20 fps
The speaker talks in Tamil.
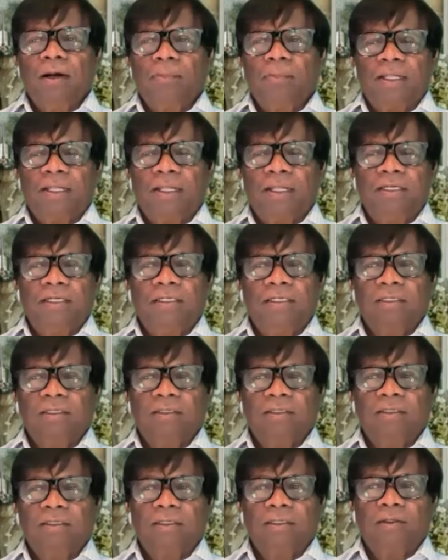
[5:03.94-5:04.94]
அப்ப அது
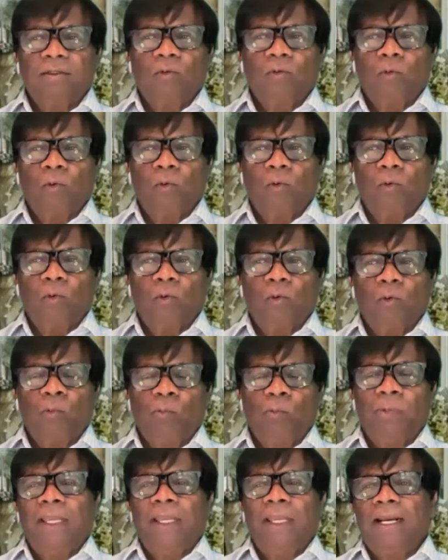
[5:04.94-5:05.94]

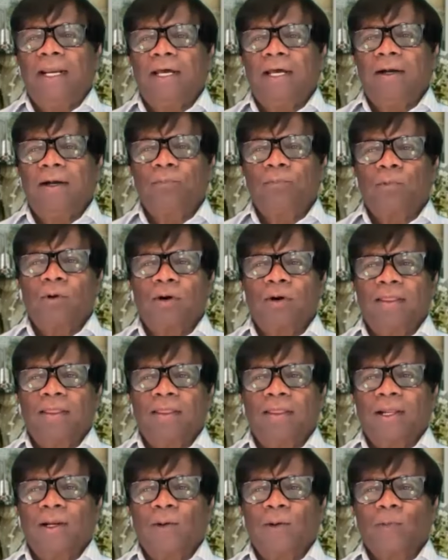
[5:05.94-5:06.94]
உண்மை அல்ல
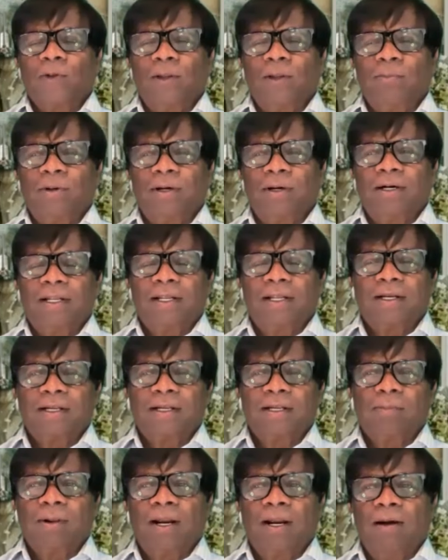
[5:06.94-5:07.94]
பொருளாதார ஒத்துழைப்புக்குன்னா
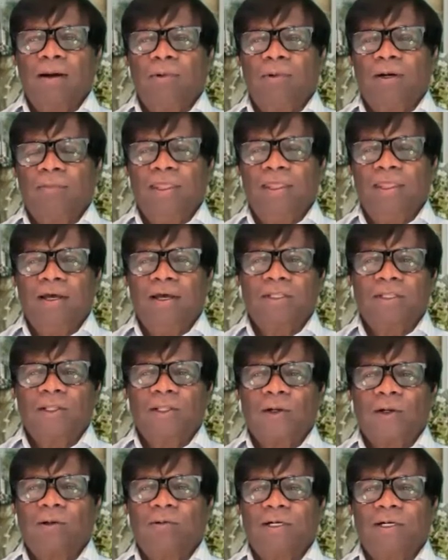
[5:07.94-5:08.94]
நிர்மலா மாமி தான்
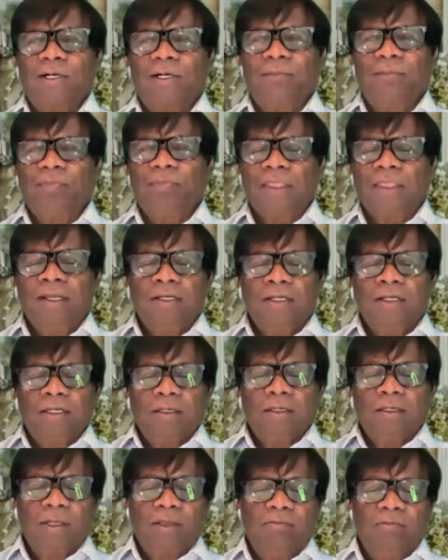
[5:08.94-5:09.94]
வந்திருக்க வேணும்
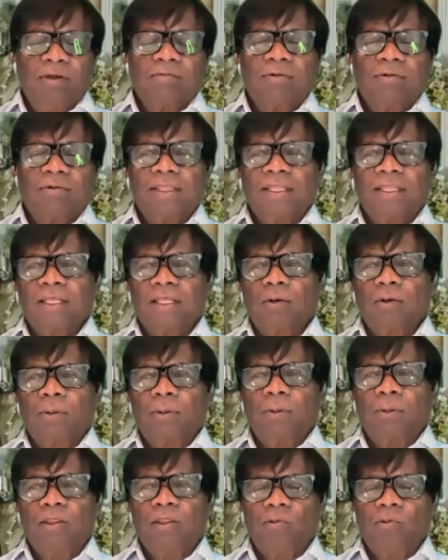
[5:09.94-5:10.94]
இப்ப இவர் வந்த
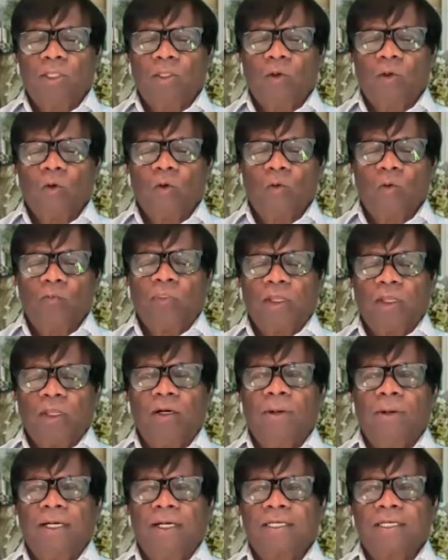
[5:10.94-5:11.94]
அப்ப இது வந்து ஒரு
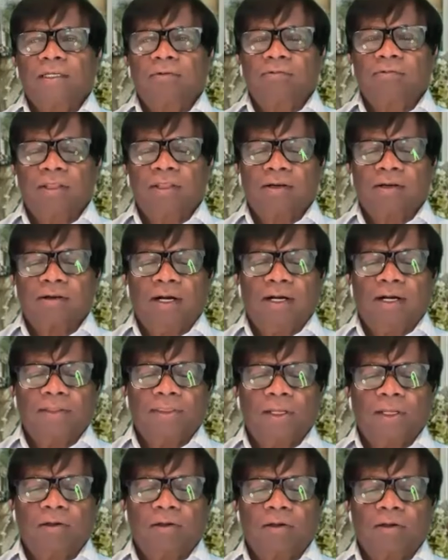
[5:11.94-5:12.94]

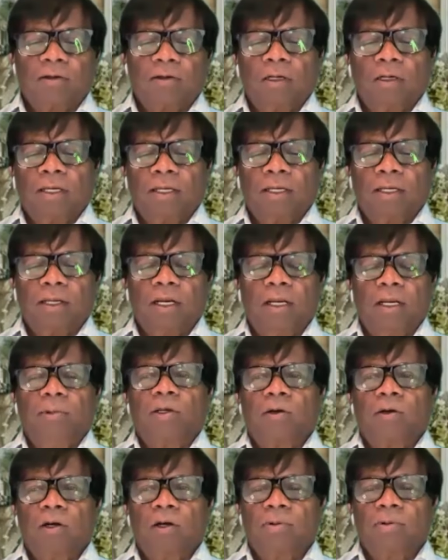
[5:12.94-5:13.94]
ஏமாற்றுவதற்காகத்தான்
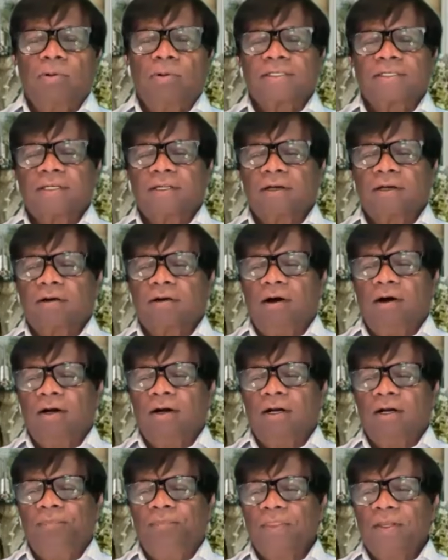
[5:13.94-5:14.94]
எக்கனமிக்
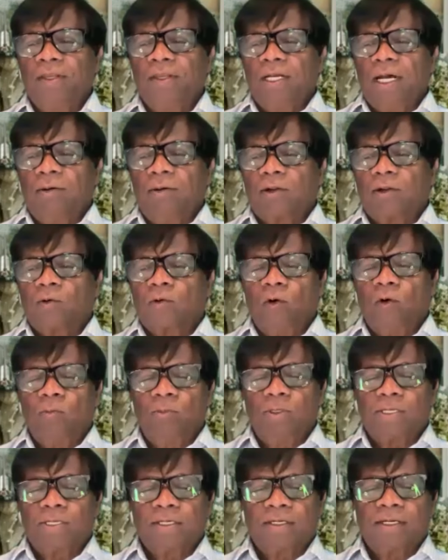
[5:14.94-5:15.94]
கொலபரேஷனுக்காக அவர்
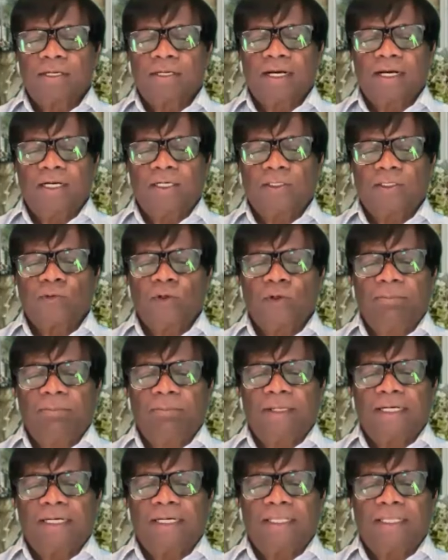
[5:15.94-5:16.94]
கொழும்பு சென்றார் என்று
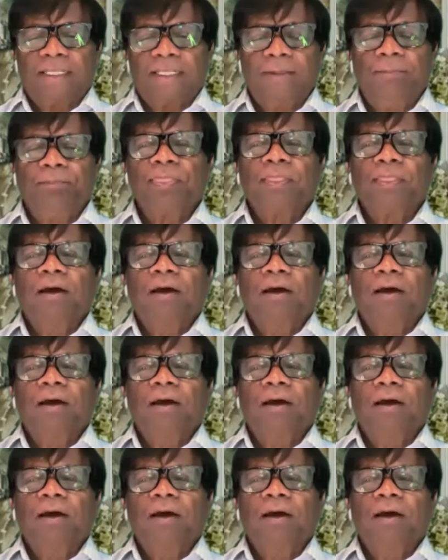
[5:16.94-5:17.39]
சொல்லப்பட்டது